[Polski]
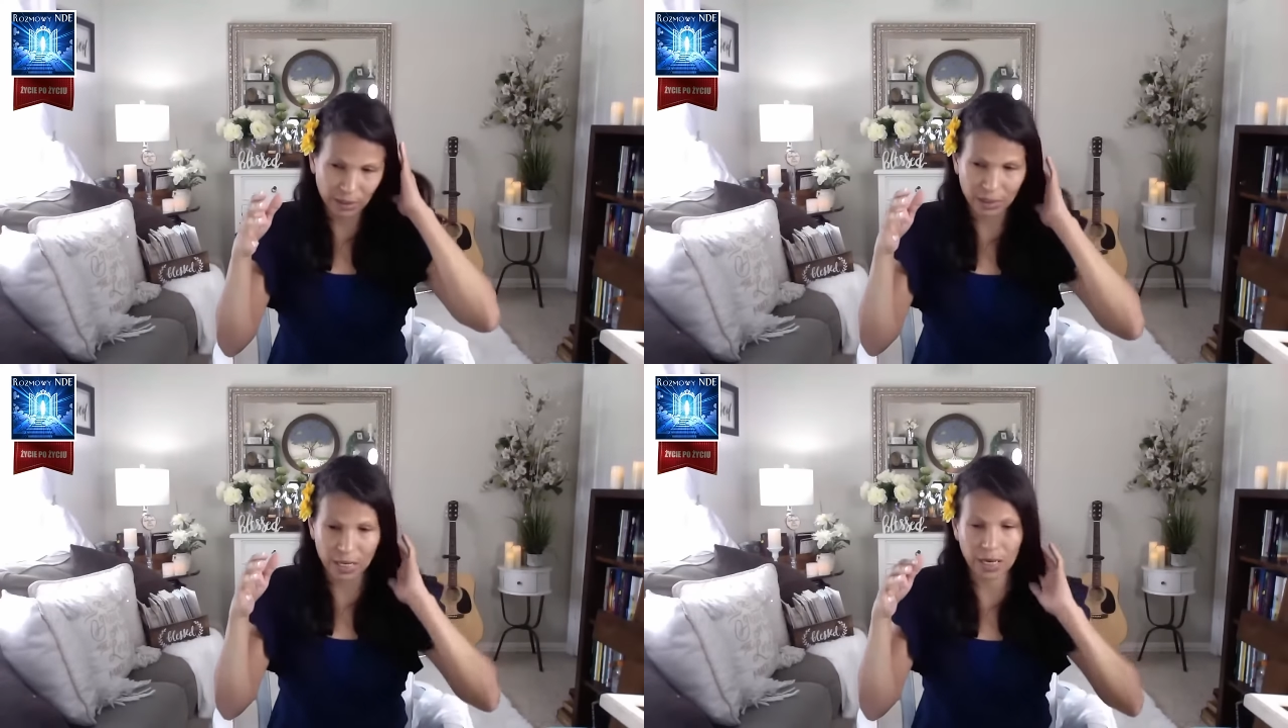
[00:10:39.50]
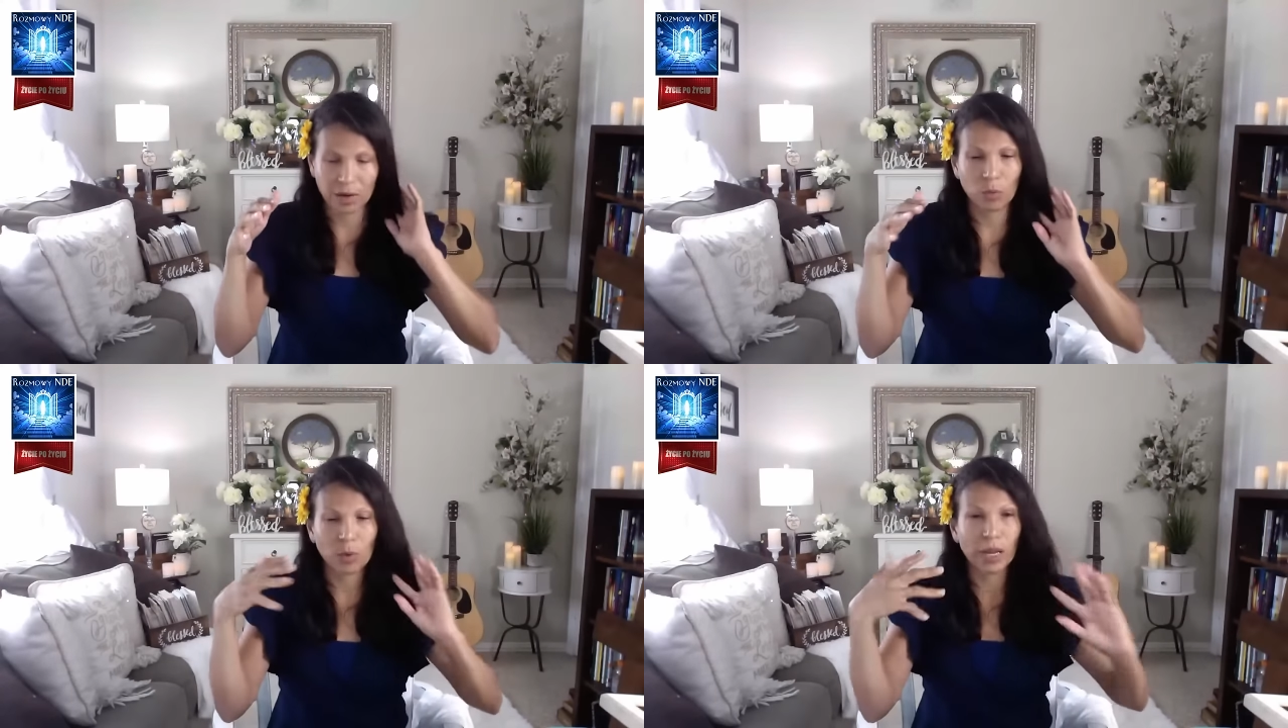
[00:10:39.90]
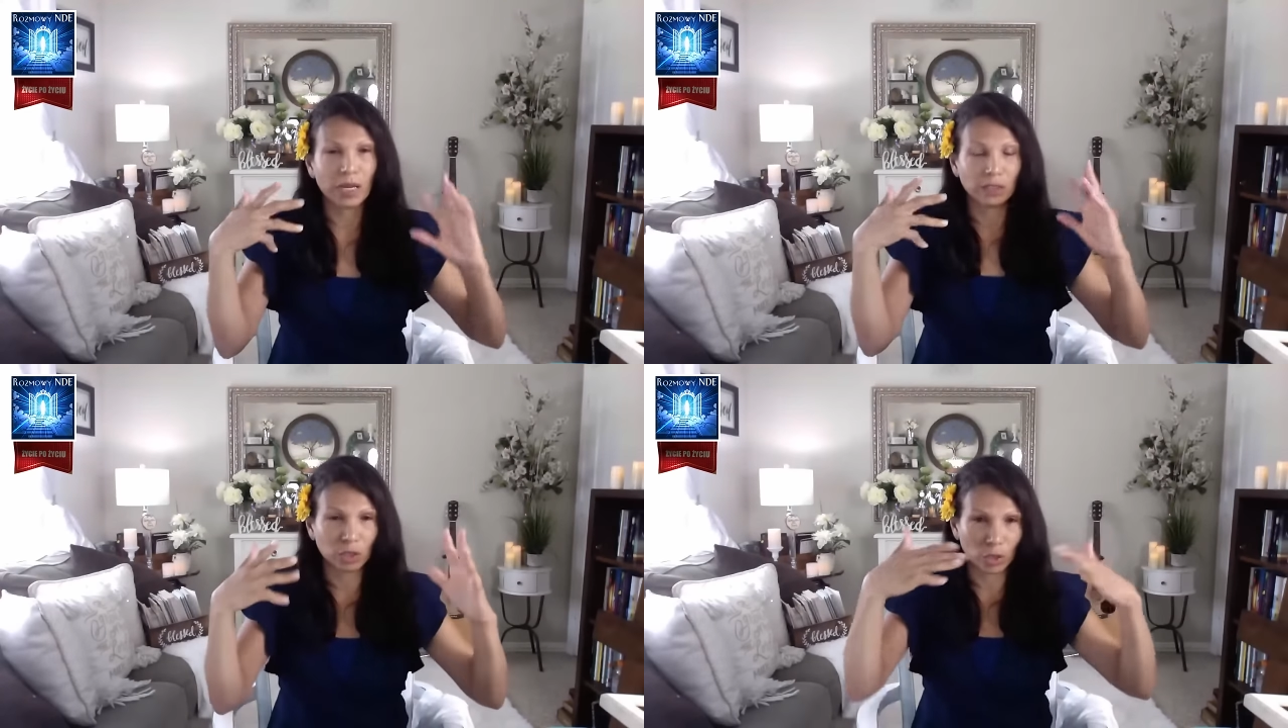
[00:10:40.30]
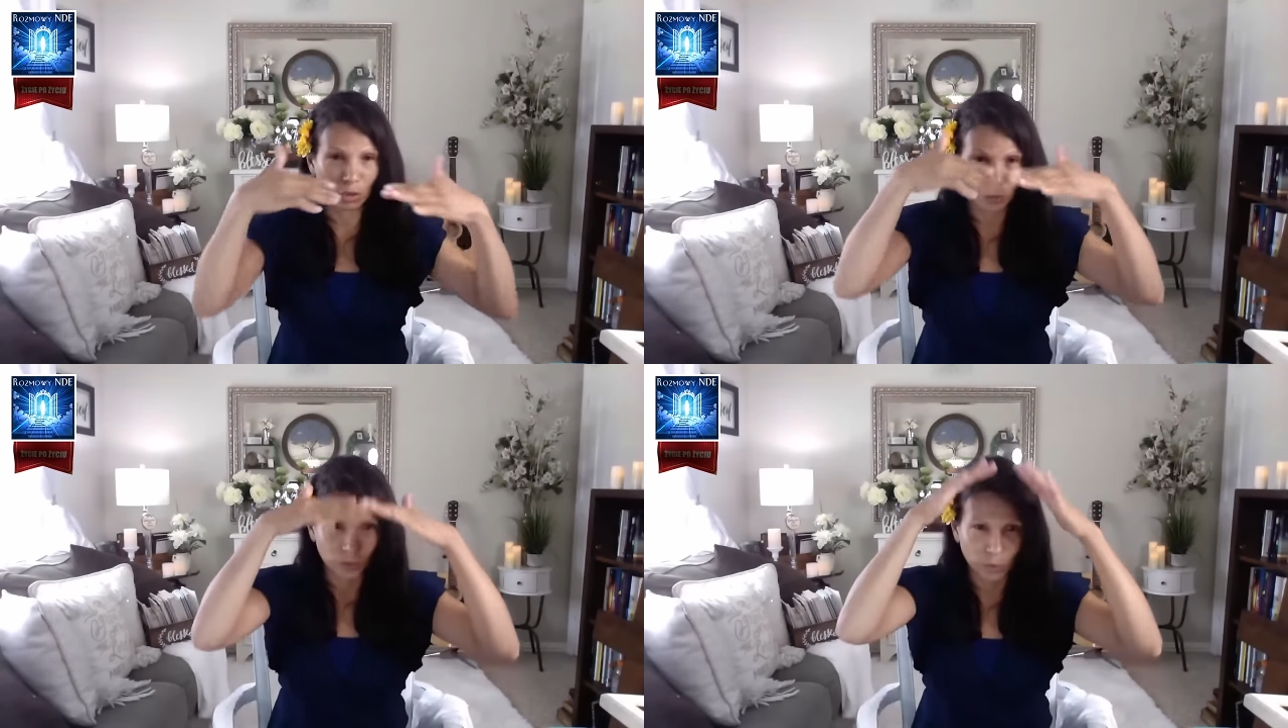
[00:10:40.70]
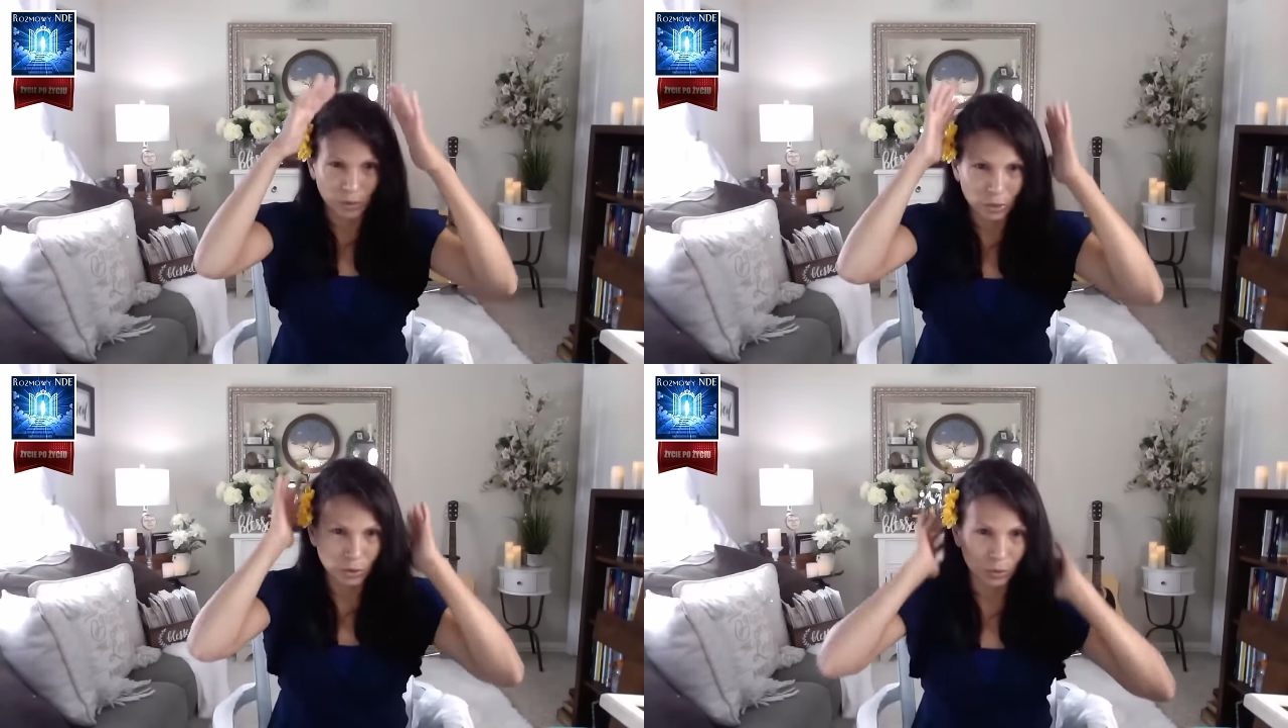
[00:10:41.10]
To tak jak kiedy
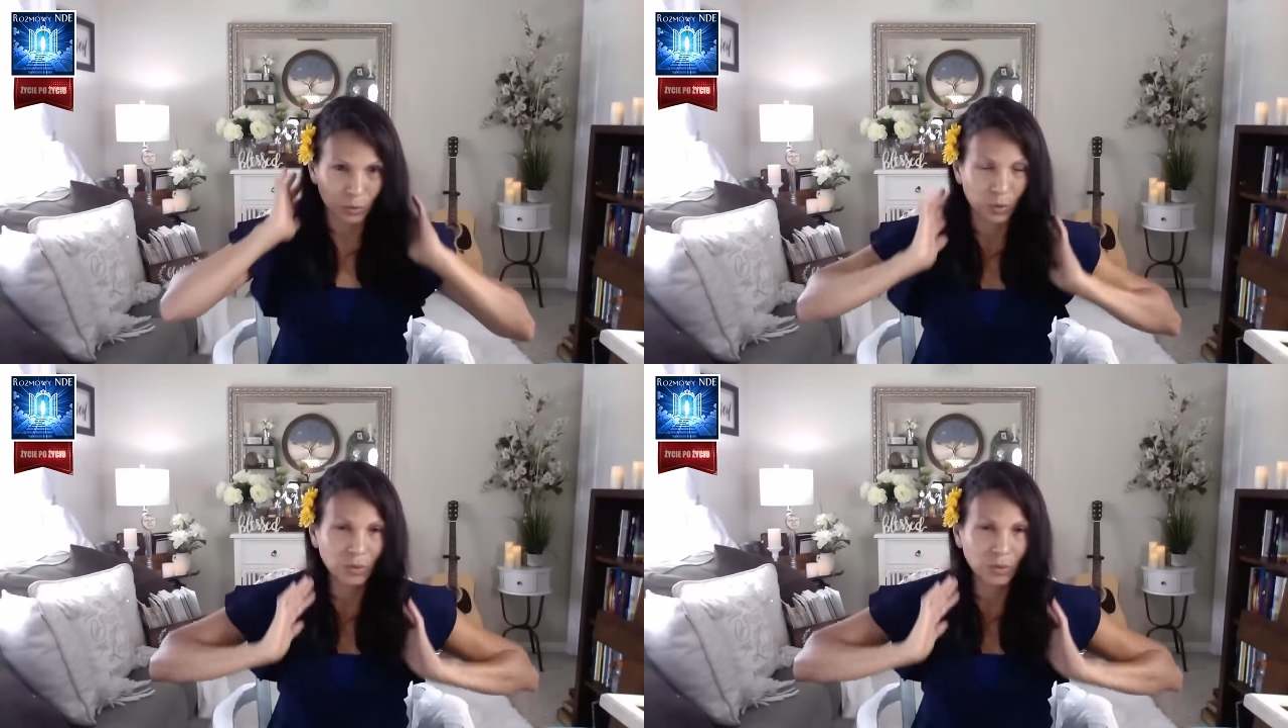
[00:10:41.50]
dziewczyna zepnie